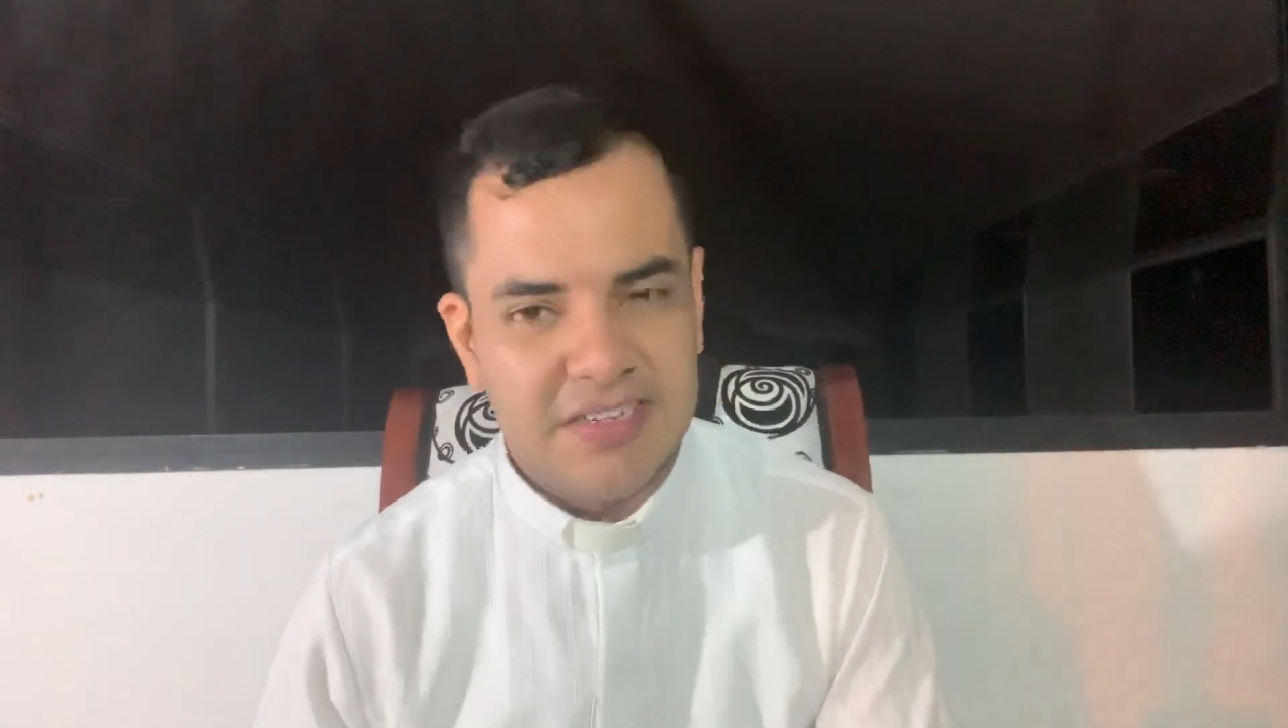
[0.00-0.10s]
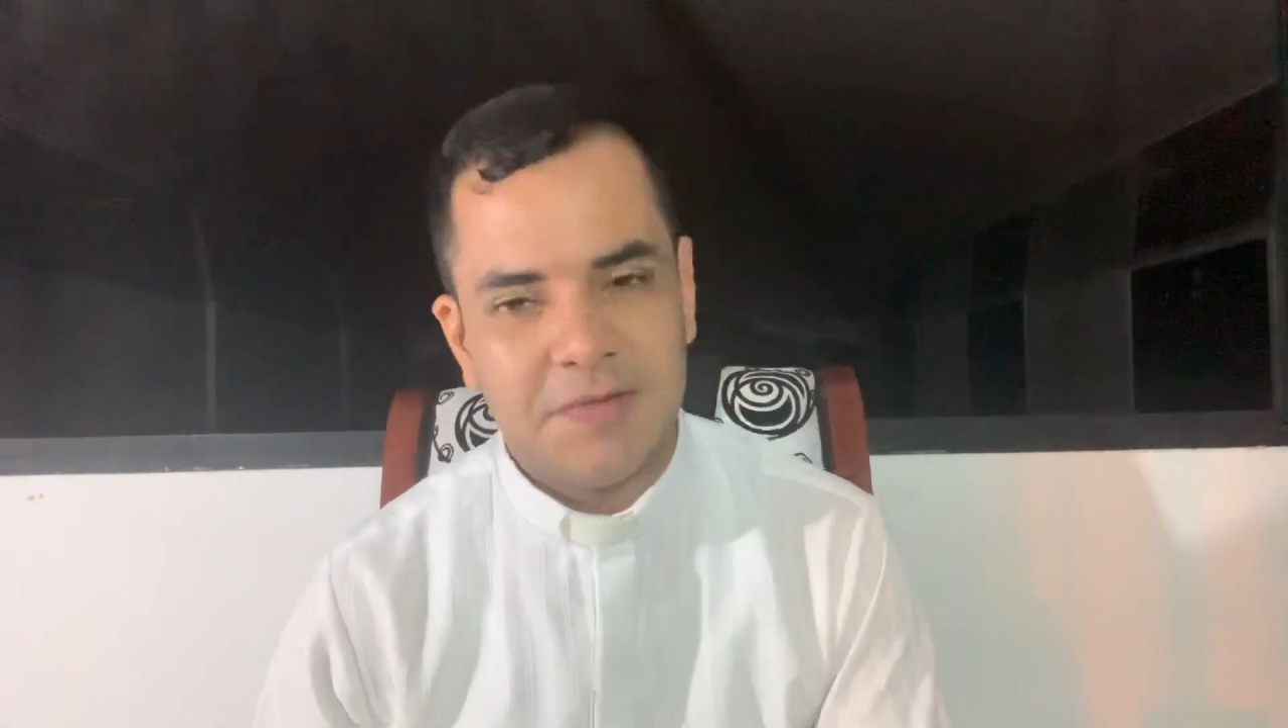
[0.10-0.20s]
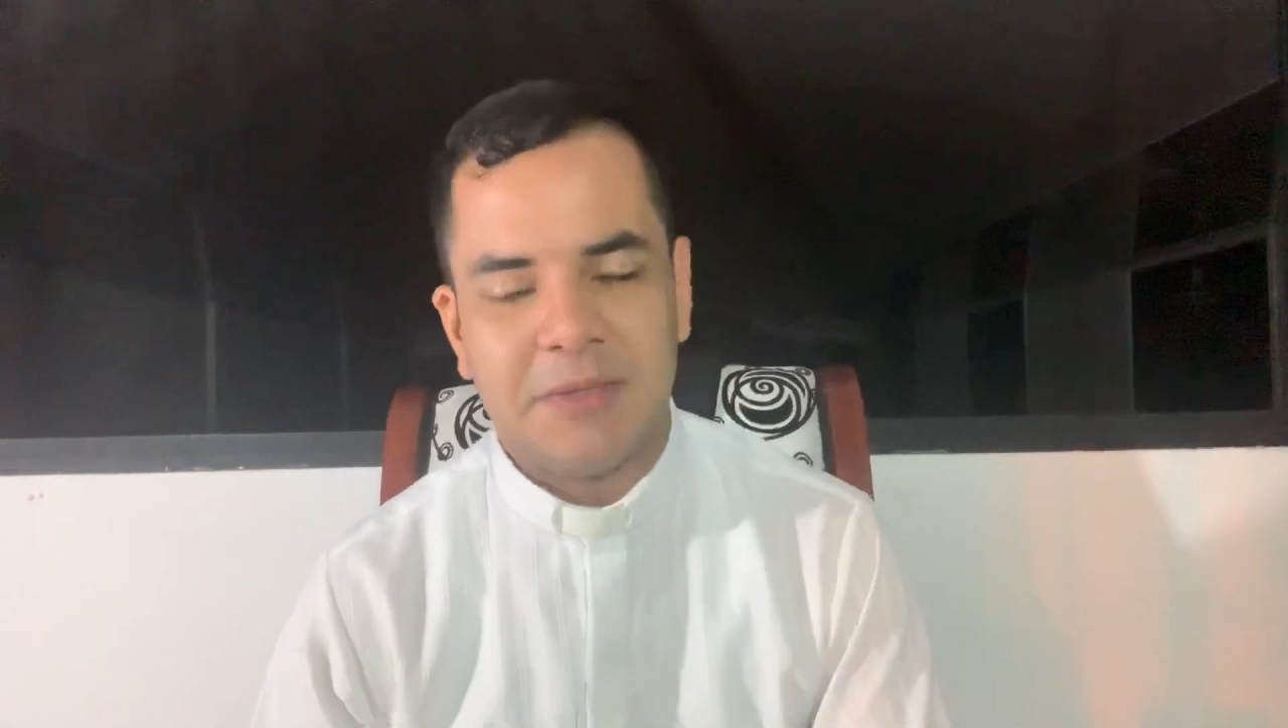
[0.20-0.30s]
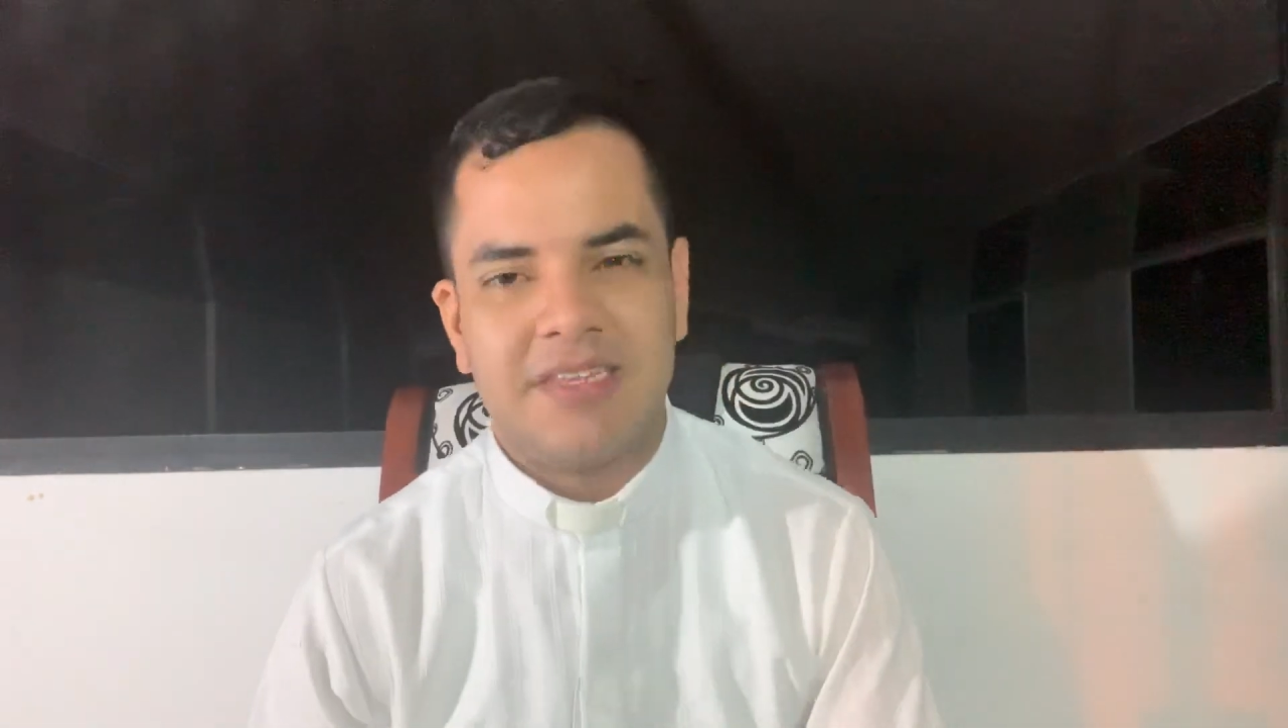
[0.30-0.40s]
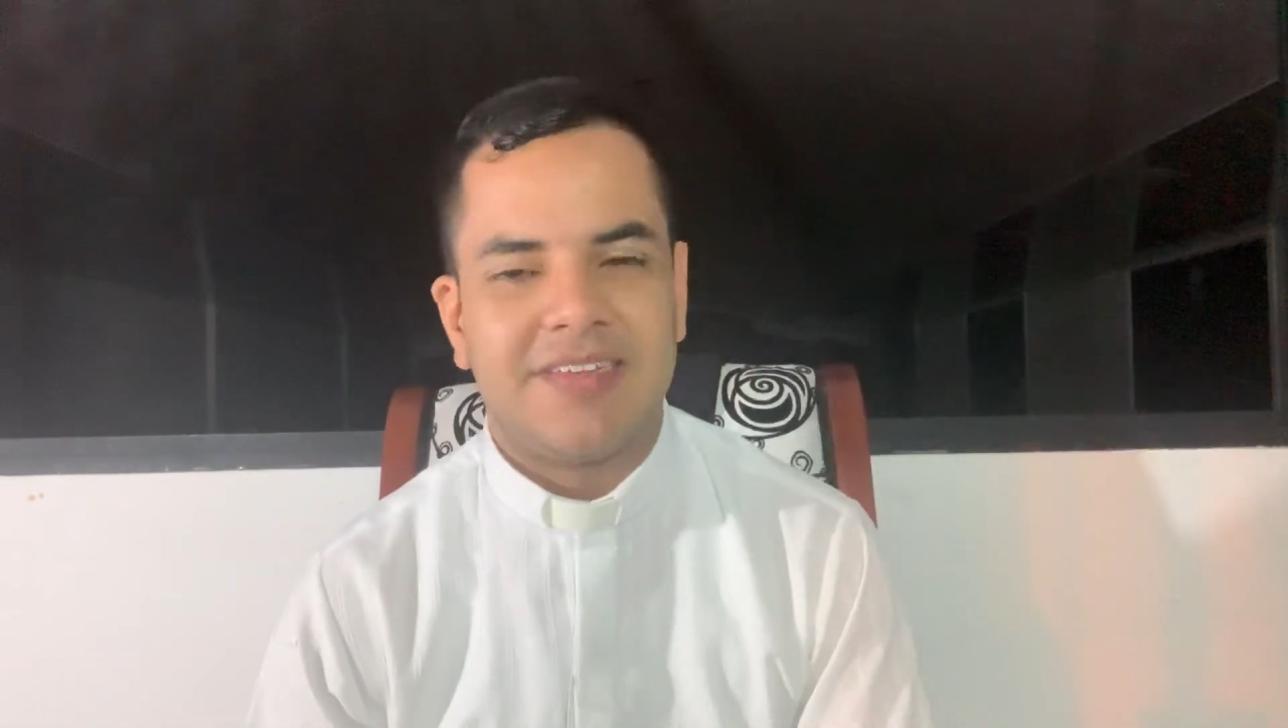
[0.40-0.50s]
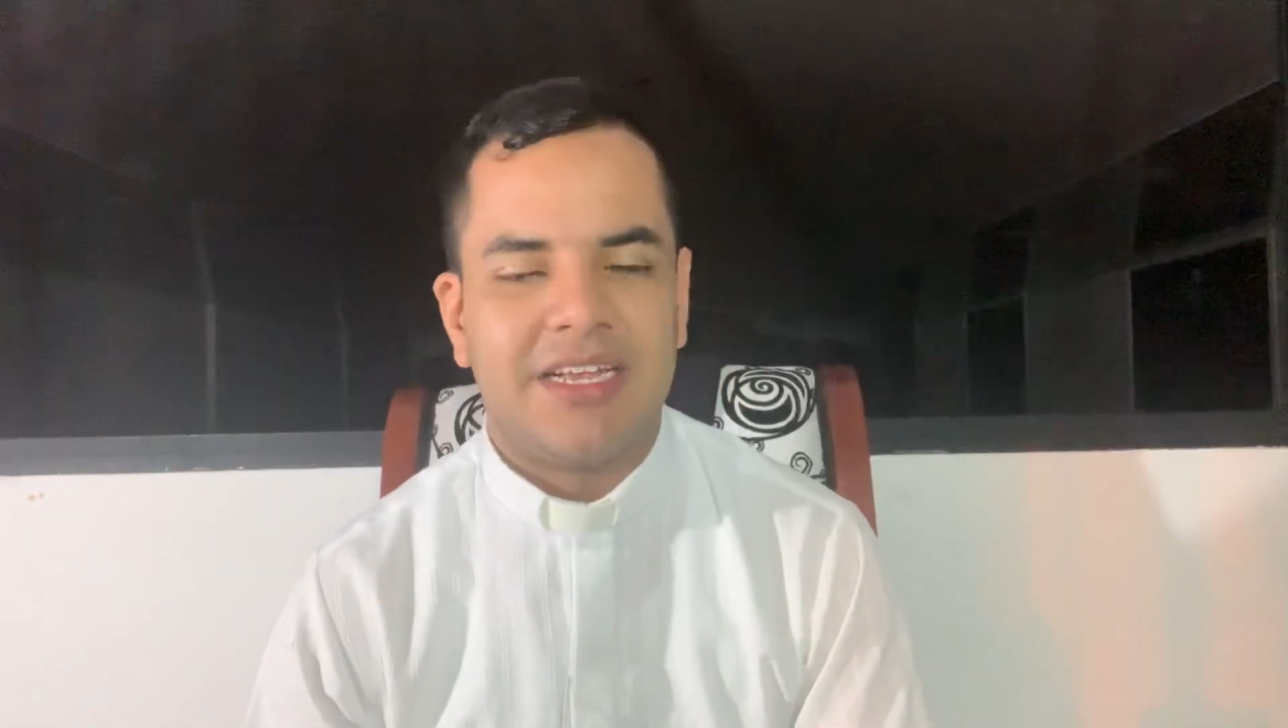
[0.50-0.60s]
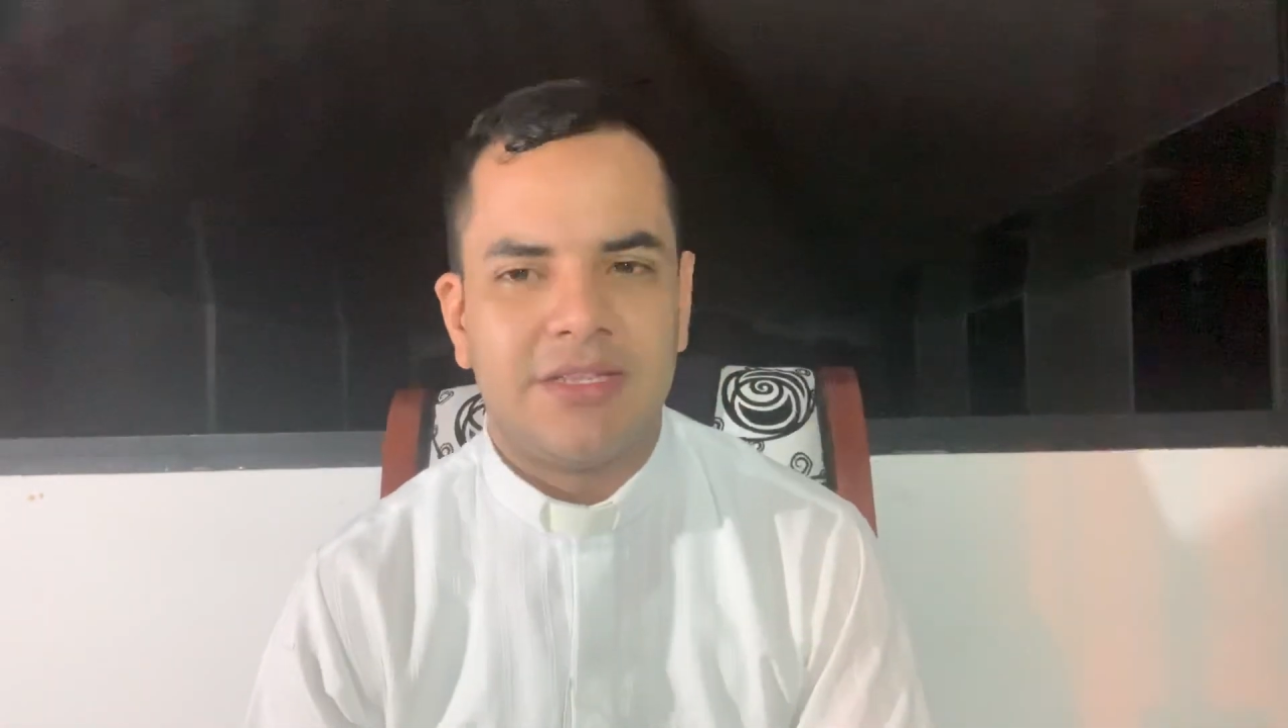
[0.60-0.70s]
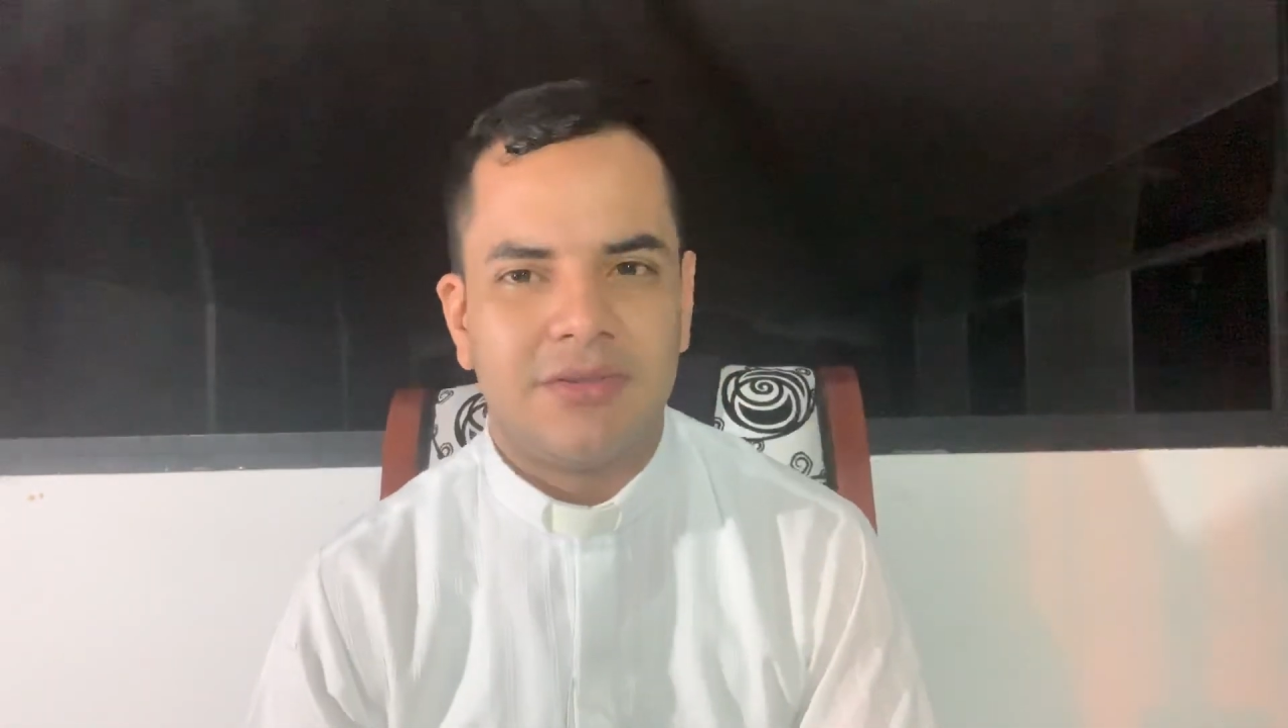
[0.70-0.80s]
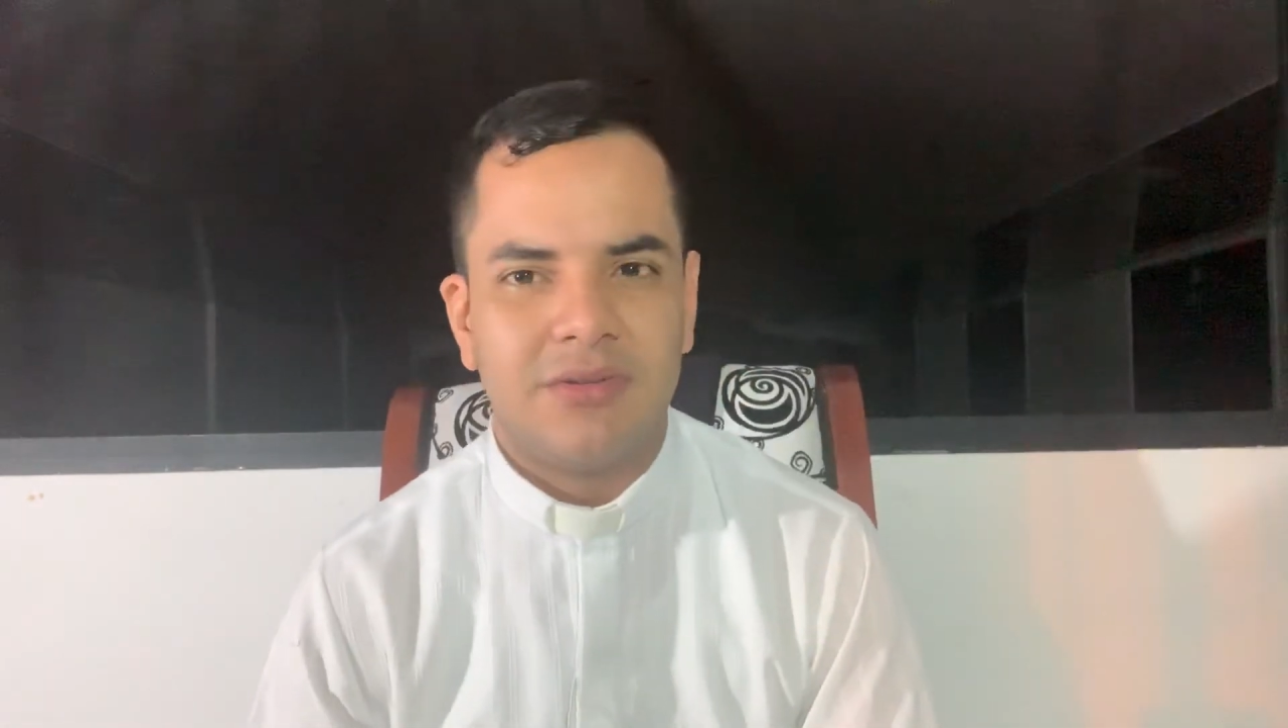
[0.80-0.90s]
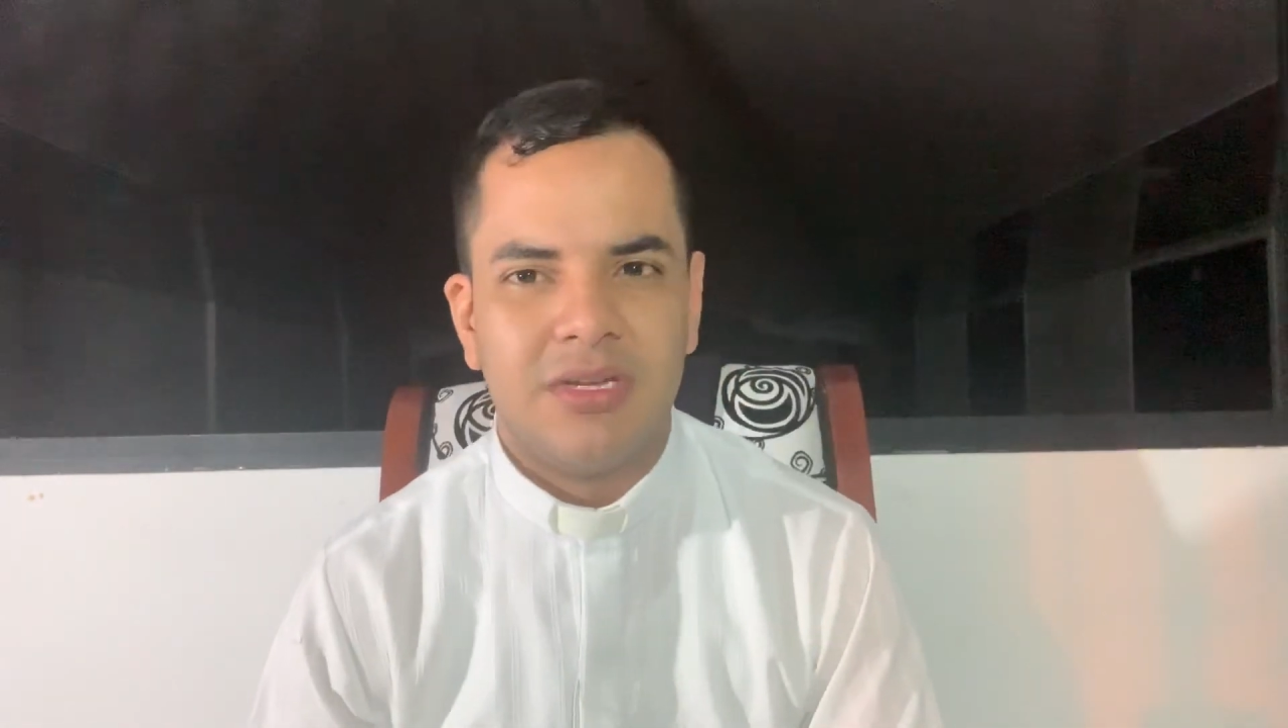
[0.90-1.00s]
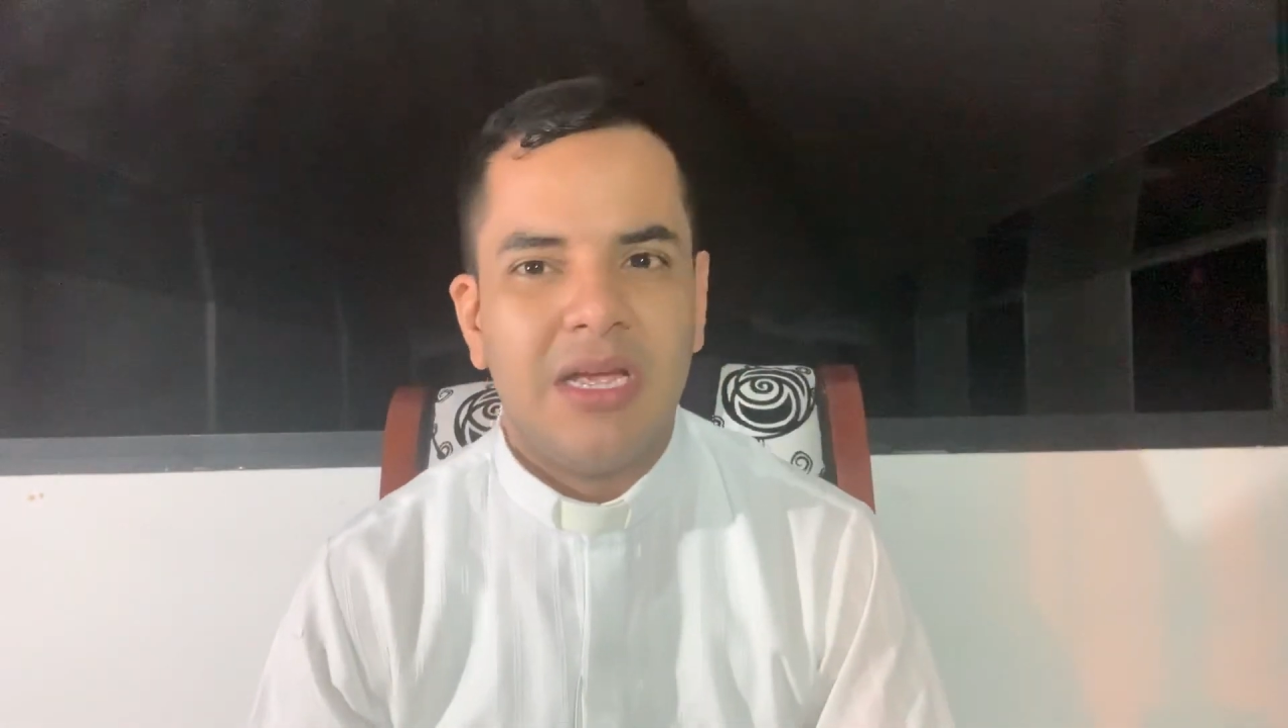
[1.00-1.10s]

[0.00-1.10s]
expresando?